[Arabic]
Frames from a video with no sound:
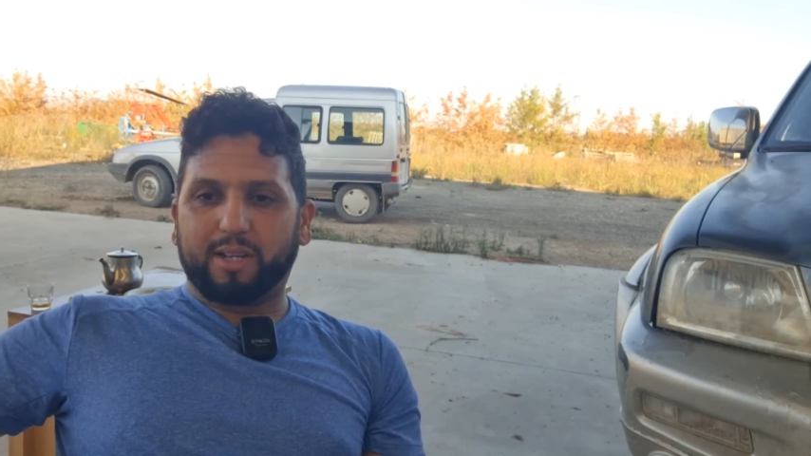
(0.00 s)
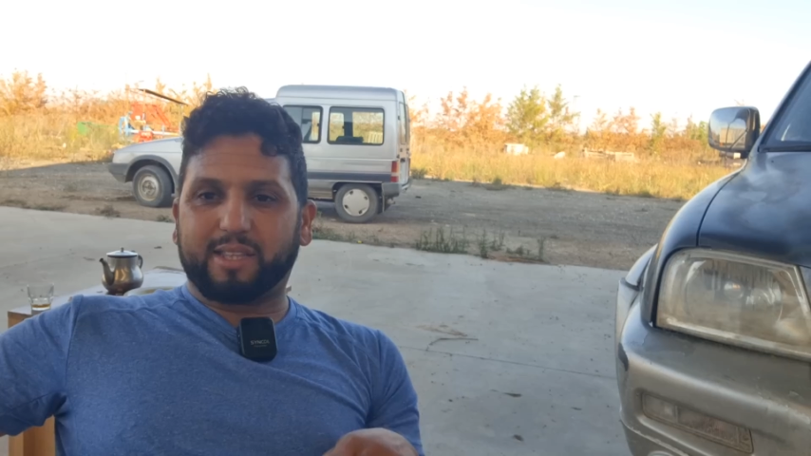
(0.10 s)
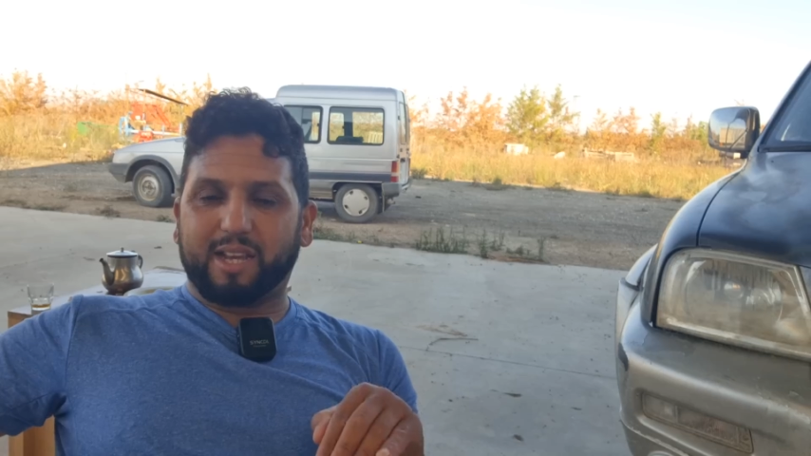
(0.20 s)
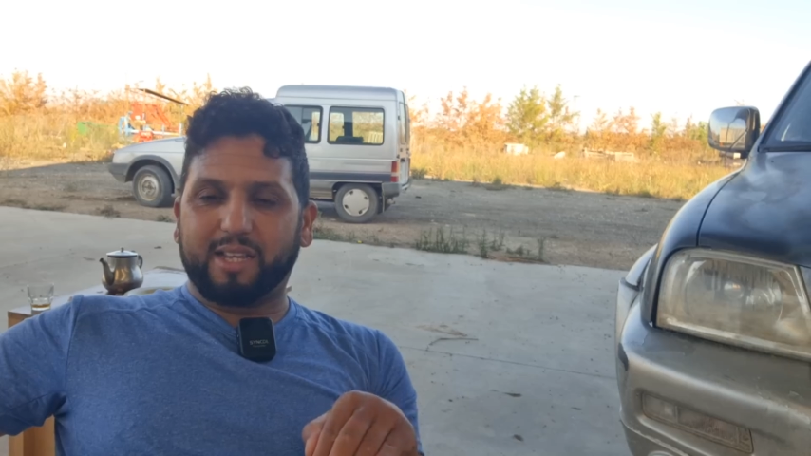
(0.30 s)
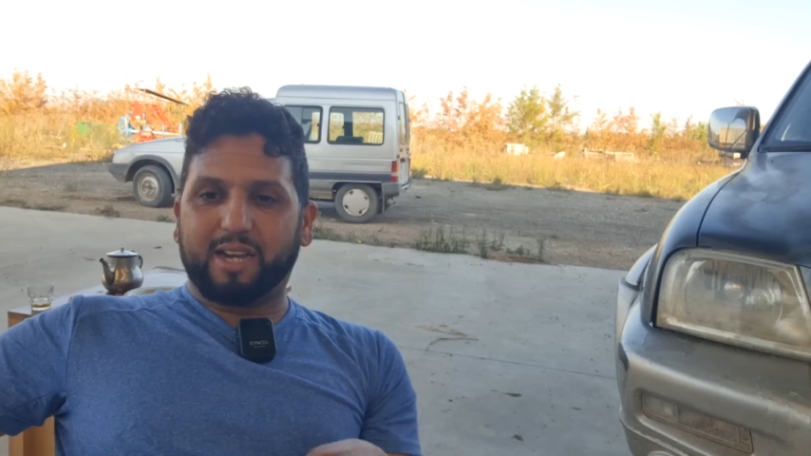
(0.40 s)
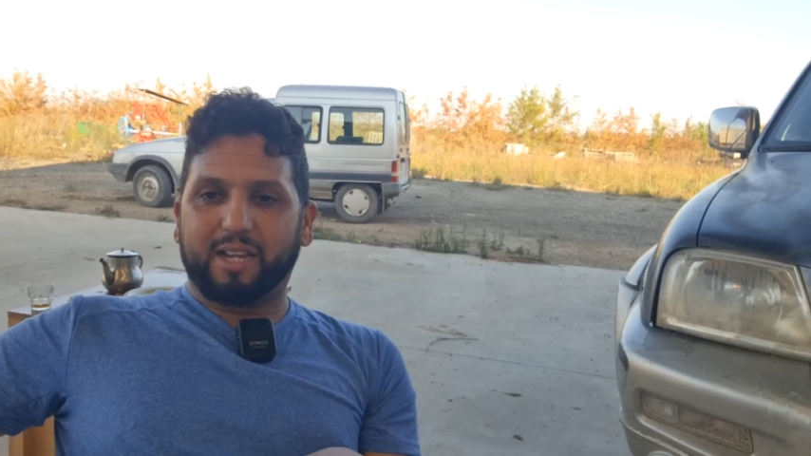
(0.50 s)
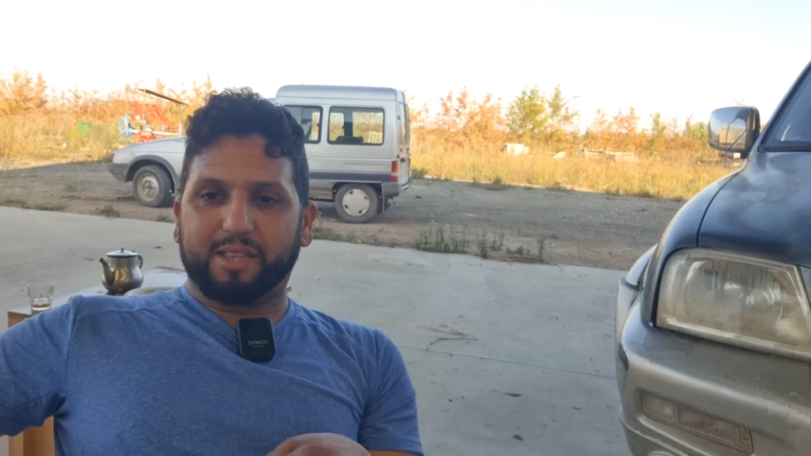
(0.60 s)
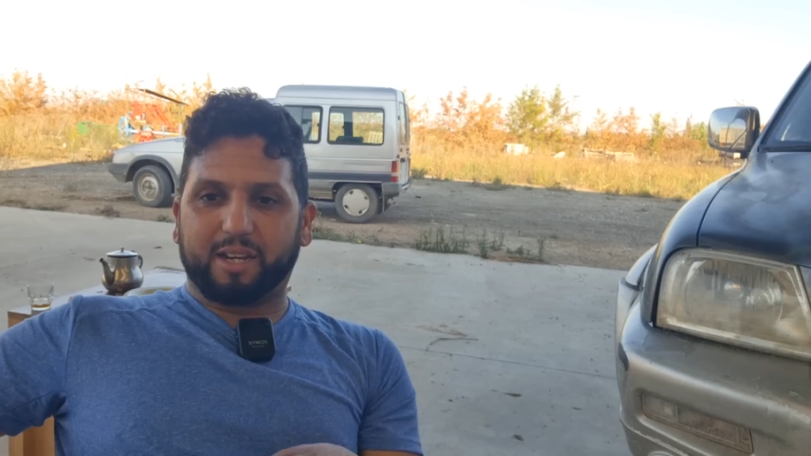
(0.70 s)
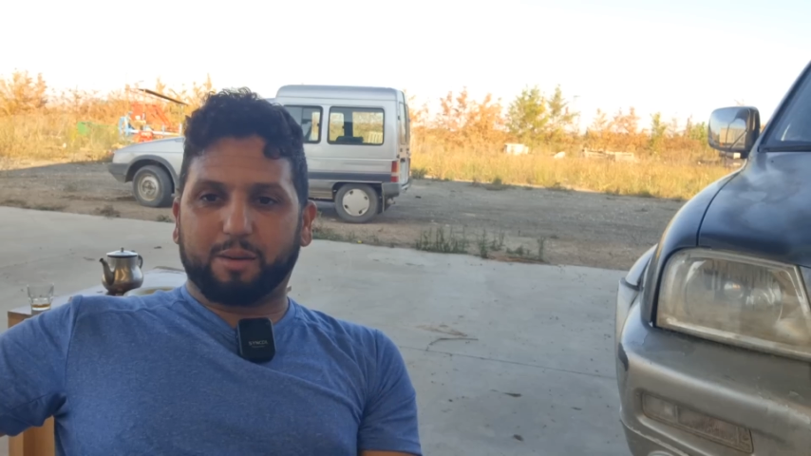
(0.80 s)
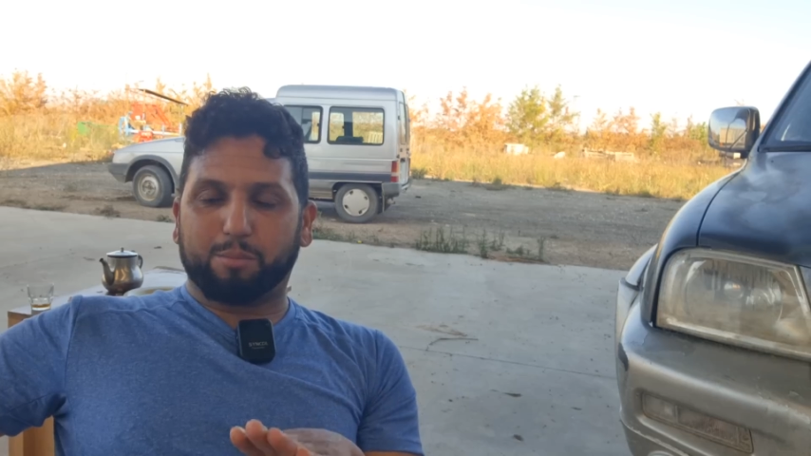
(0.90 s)
حتى هي
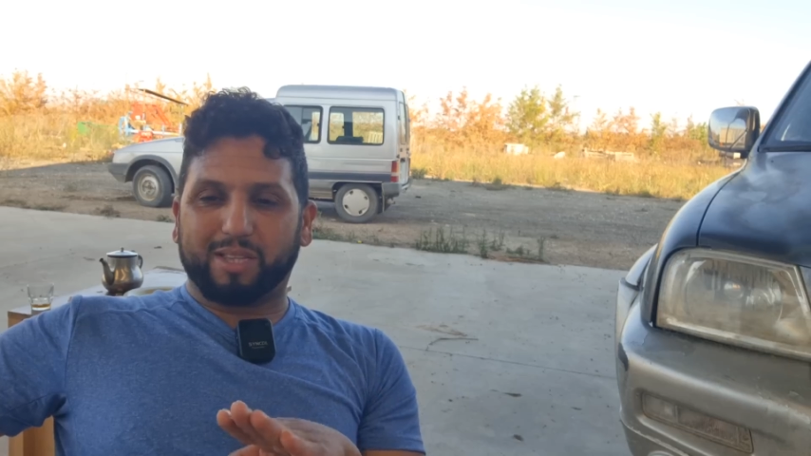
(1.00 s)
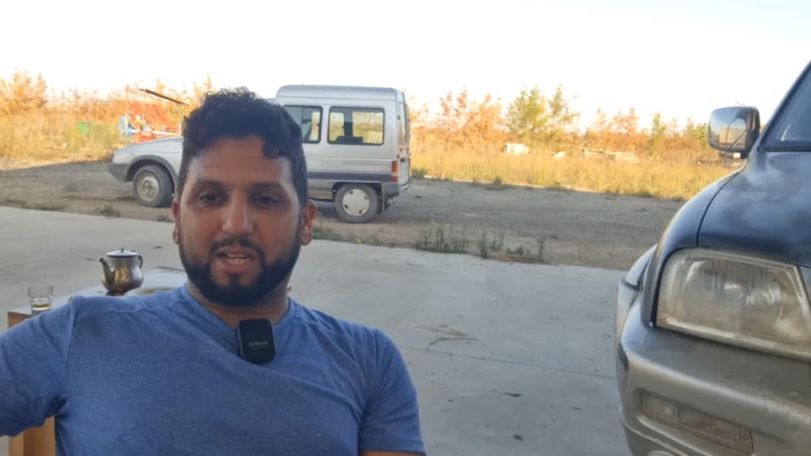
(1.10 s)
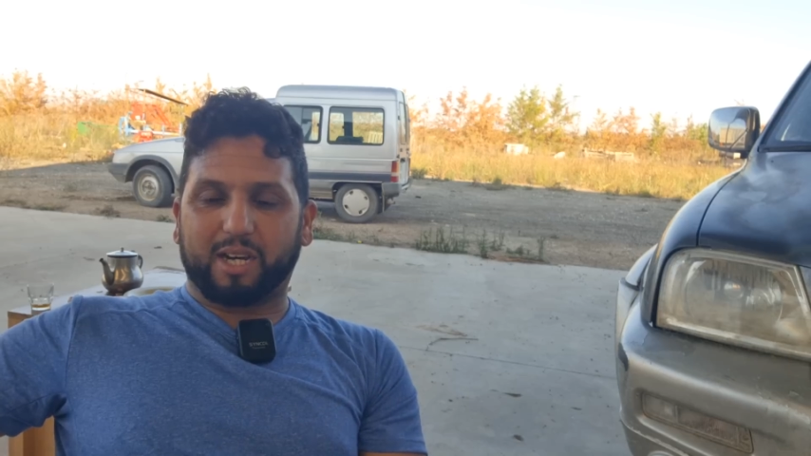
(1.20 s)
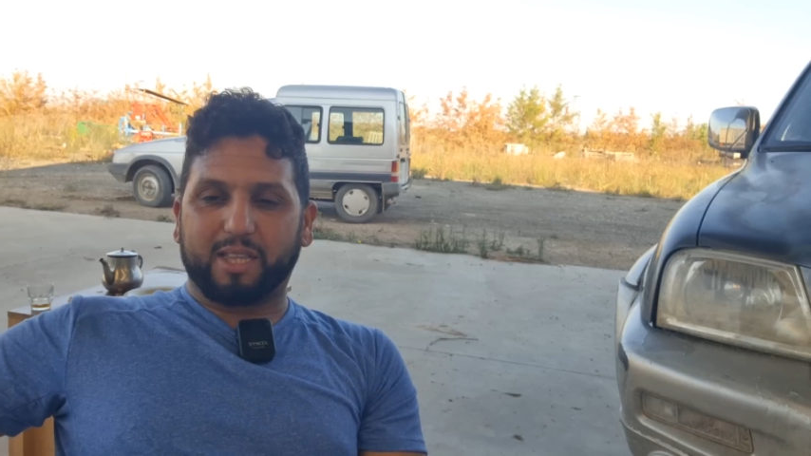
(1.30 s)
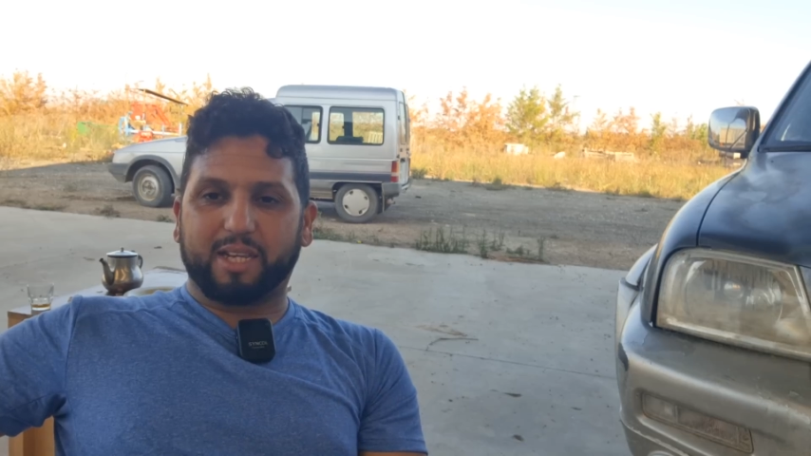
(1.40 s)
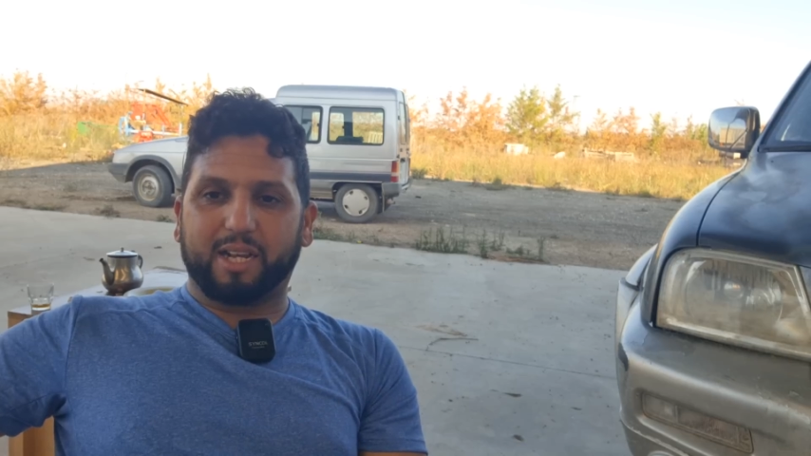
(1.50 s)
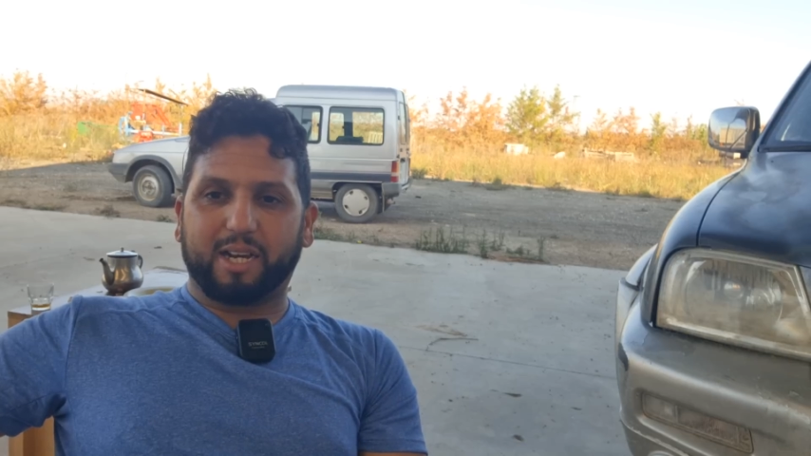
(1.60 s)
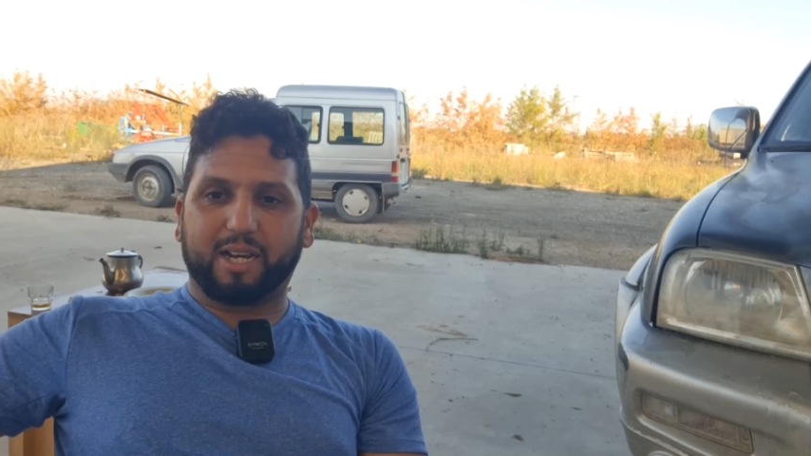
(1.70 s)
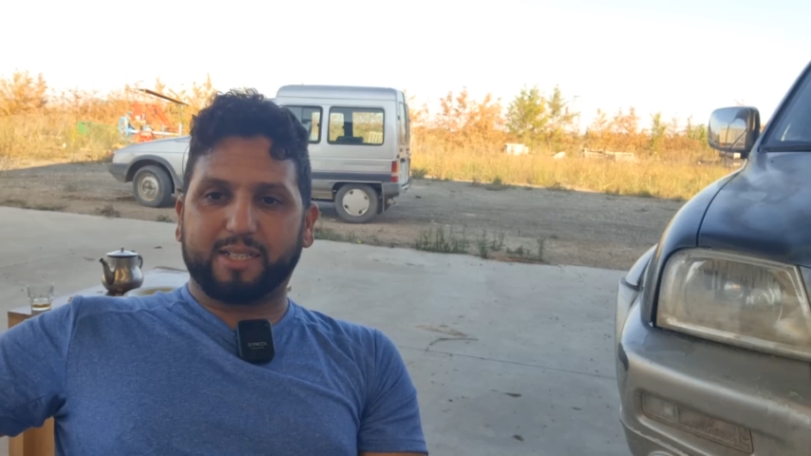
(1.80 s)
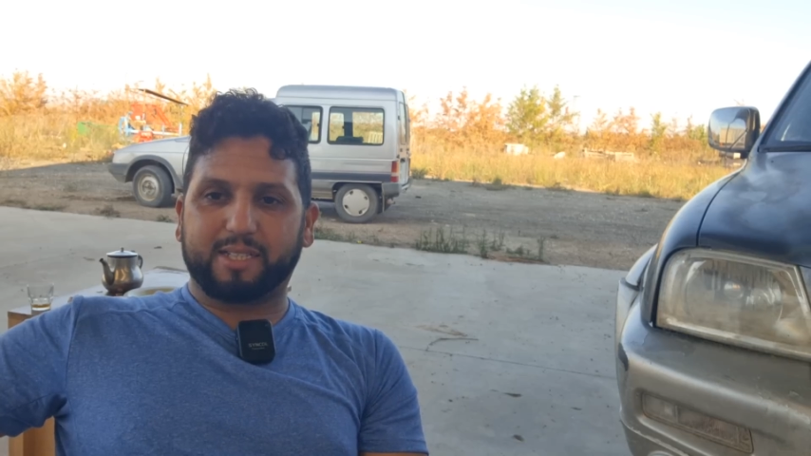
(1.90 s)
عندها المنطقه
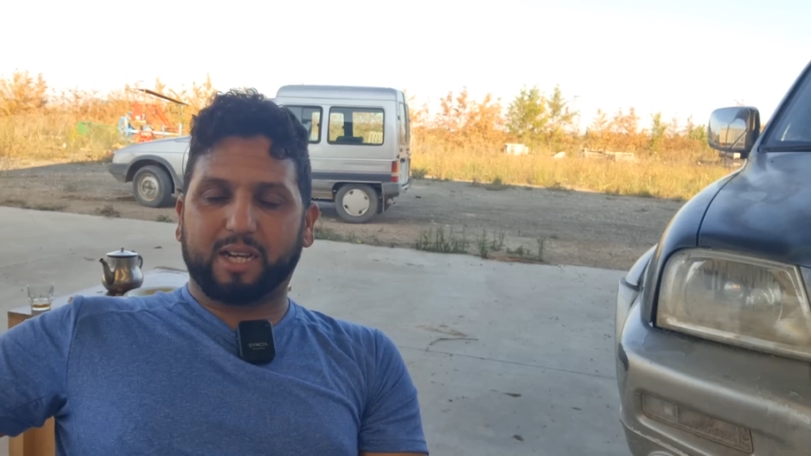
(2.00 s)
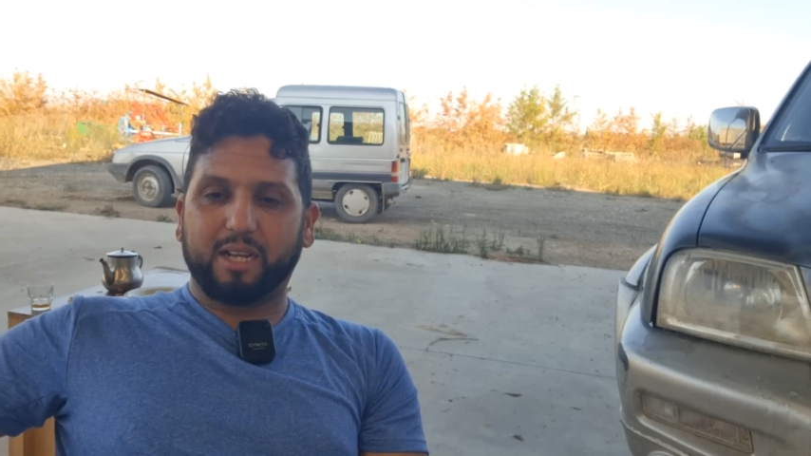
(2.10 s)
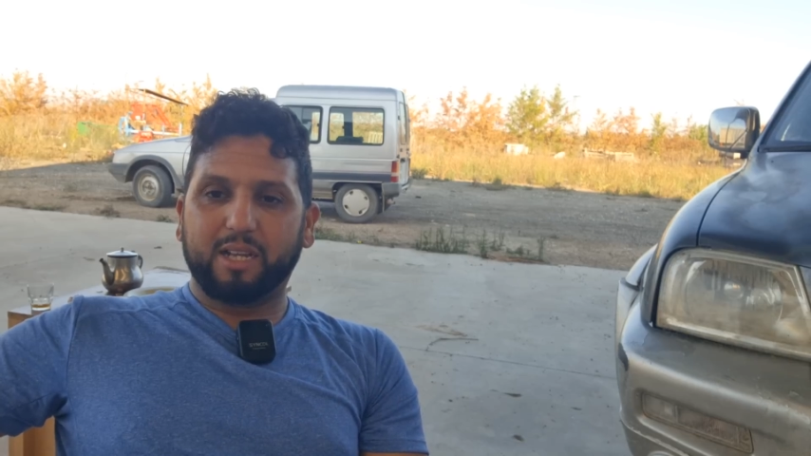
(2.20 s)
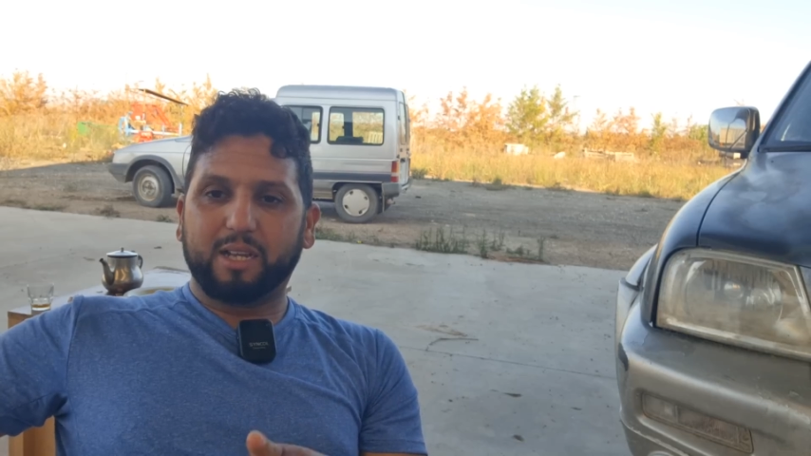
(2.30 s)
ديالها خاصه